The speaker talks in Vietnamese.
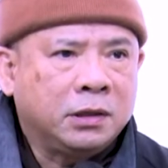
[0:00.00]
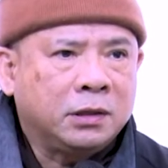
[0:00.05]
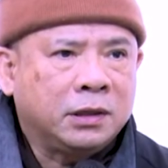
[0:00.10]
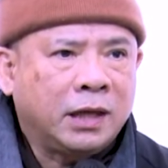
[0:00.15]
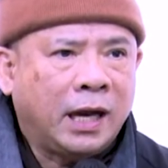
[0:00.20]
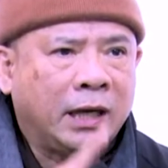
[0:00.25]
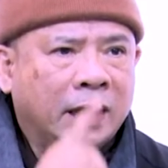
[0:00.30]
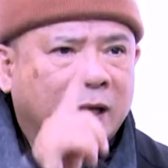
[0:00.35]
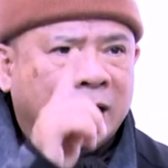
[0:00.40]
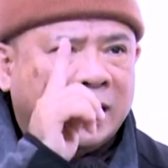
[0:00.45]
trở
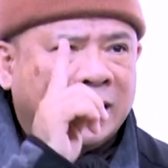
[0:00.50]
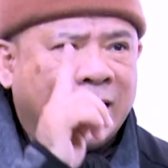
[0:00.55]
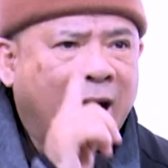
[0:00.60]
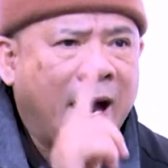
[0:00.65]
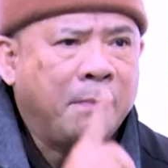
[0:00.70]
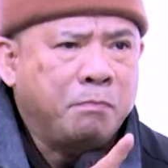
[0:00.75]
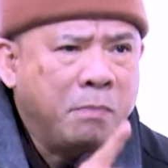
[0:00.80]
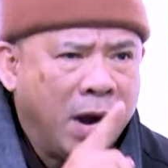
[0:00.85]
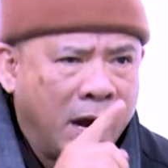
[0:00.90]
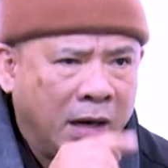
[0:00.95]
thành cái
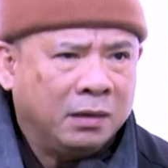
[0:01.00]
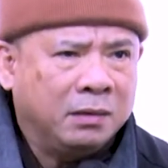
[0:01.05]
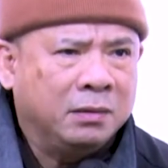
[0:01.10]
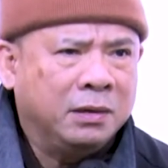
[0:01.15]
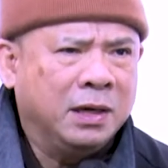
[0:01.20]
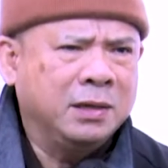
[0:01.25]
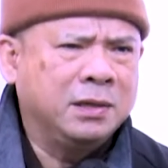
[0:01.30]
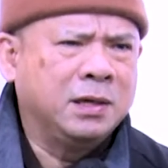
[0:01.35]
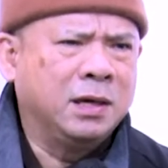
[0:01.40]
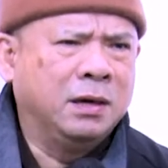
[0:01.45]
tám mực
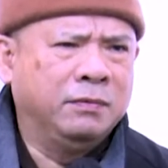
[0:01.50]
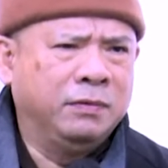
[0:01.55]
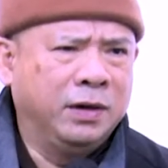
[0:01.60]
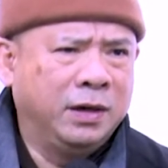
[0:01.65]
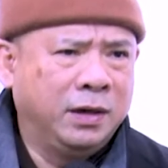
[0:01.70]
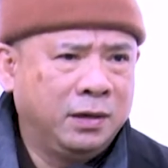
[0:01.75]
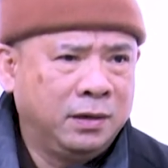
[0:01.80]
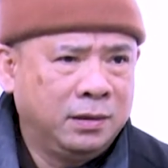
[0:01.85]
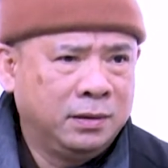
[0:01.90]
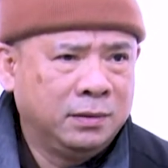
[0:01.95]
dễ sợ
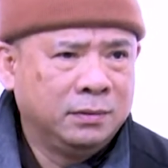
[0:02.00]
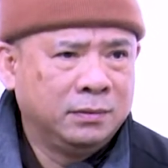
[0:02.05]
vậy đó.